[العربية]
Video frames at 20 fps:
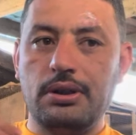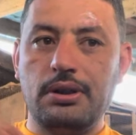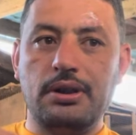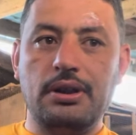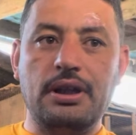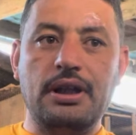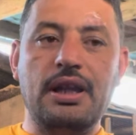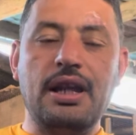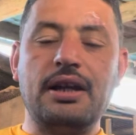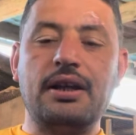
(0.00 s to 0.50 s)

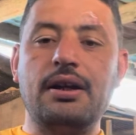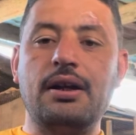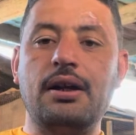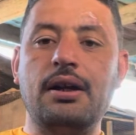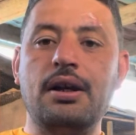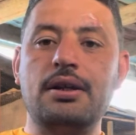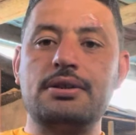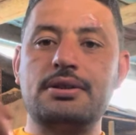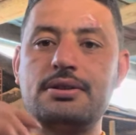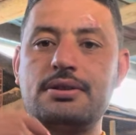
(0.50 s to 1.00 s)
علاج
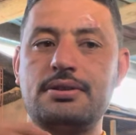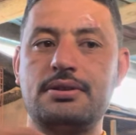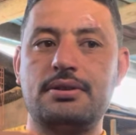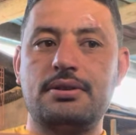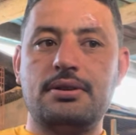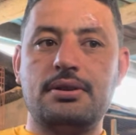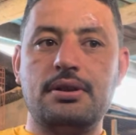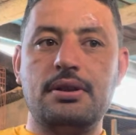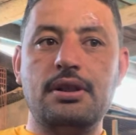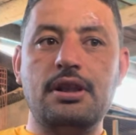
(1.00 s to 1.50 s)
الجص
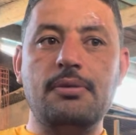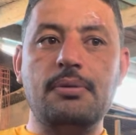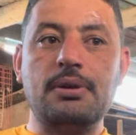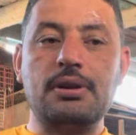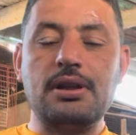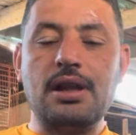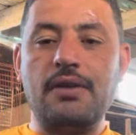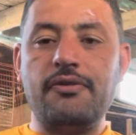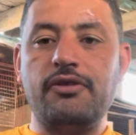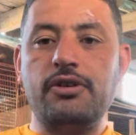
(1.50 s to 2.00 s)
اللي
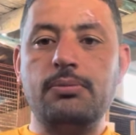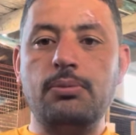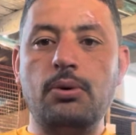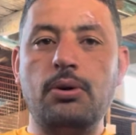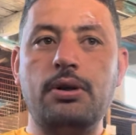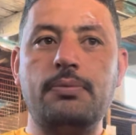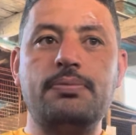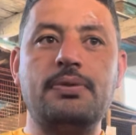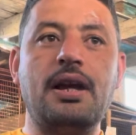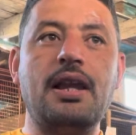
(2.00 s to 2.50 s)
بيطلع في
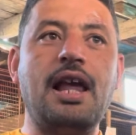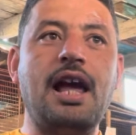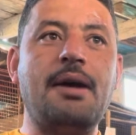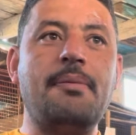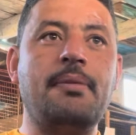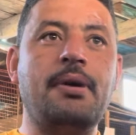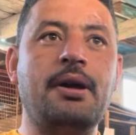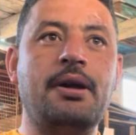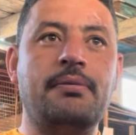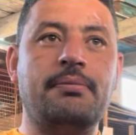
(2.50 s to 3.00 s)
البق بتاع
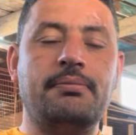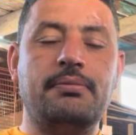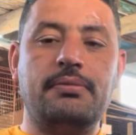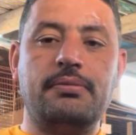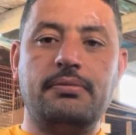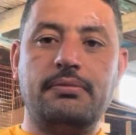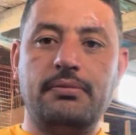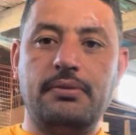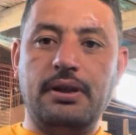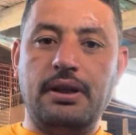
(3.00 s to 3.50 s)
الحمام
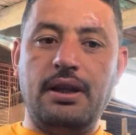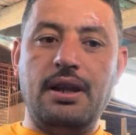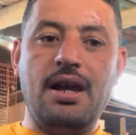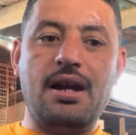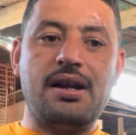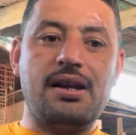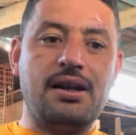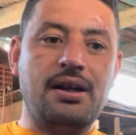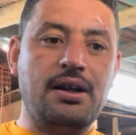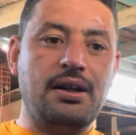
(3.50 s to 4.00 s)

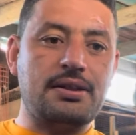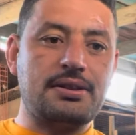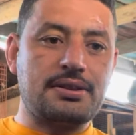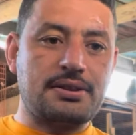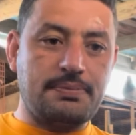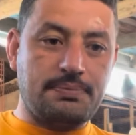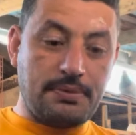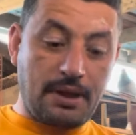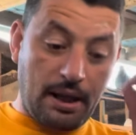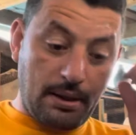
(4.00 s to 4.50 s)
علاج
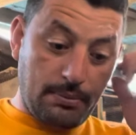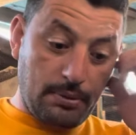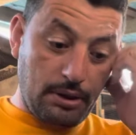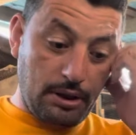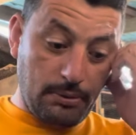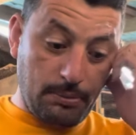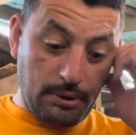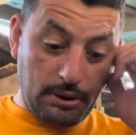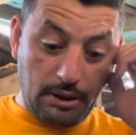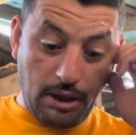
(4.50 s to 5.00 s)
القص بتاع
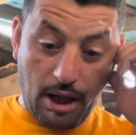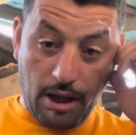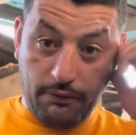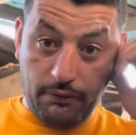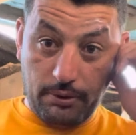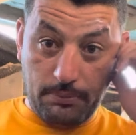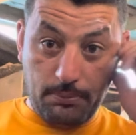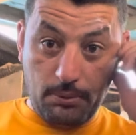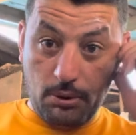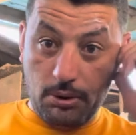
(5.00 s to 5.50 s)
اللي بيطلع في
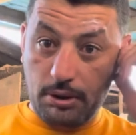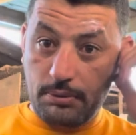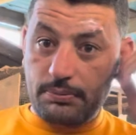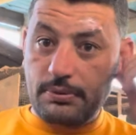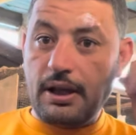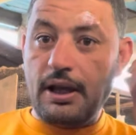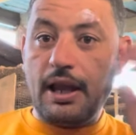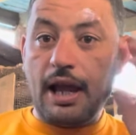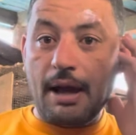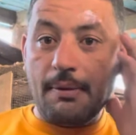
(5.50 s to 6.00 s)
البق
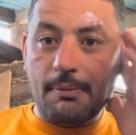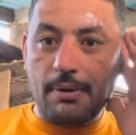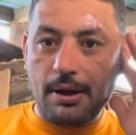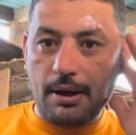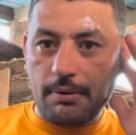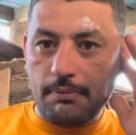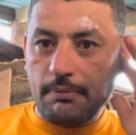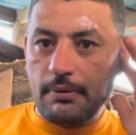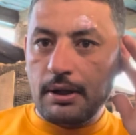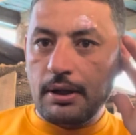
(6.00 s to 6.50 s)
بتاع
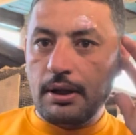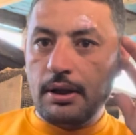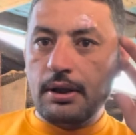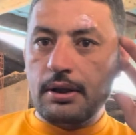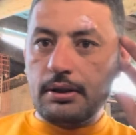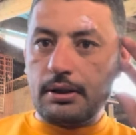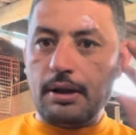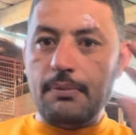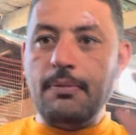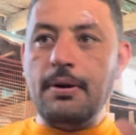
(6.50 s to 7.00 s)
الحمام
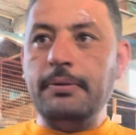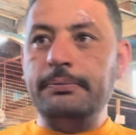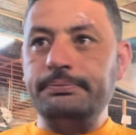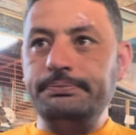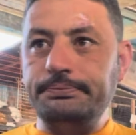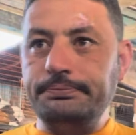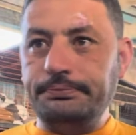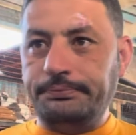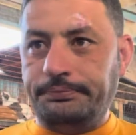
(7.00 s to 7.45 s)
تمام